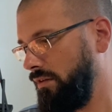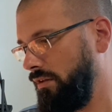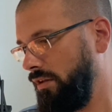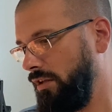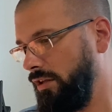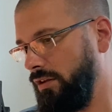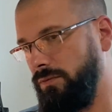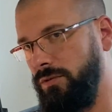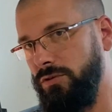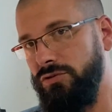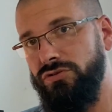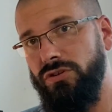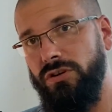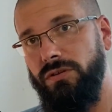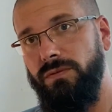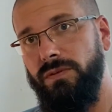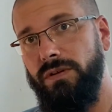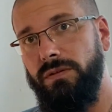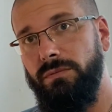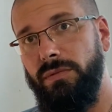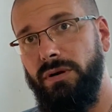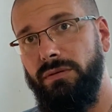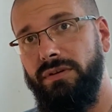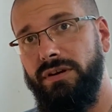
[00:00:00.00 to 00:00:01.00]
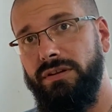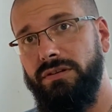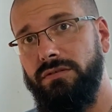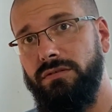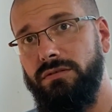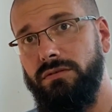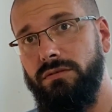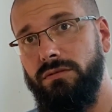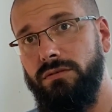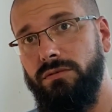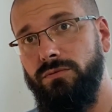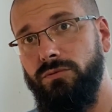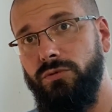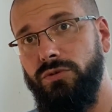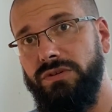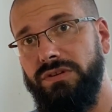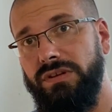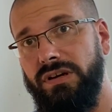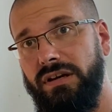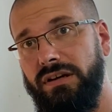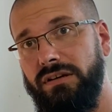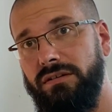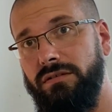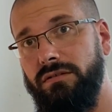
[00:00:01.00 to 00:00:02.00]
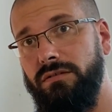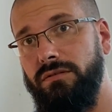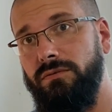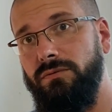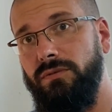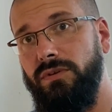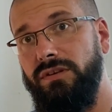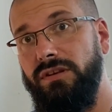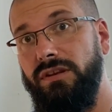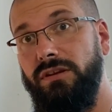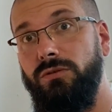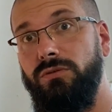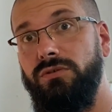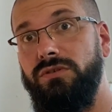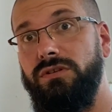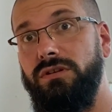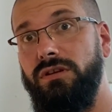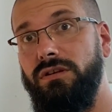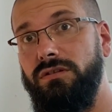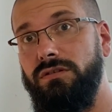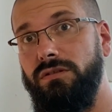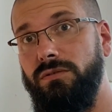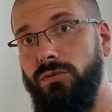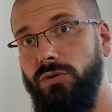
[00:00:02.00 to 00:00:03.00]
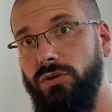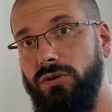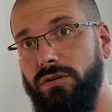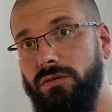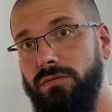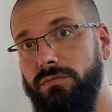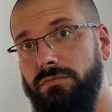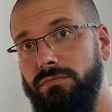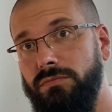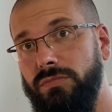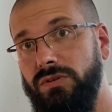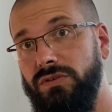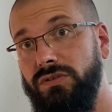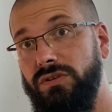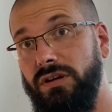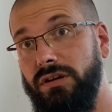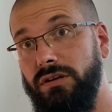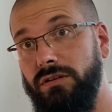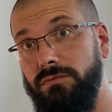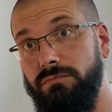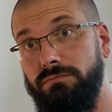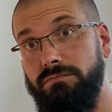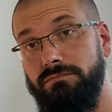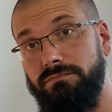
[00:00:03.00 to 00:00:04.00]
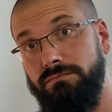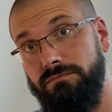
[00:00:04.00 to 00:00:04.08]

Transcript: Ich wünsche euch wie immer was und will sagen, wir sehen uns nächste Woche. Bis dahin.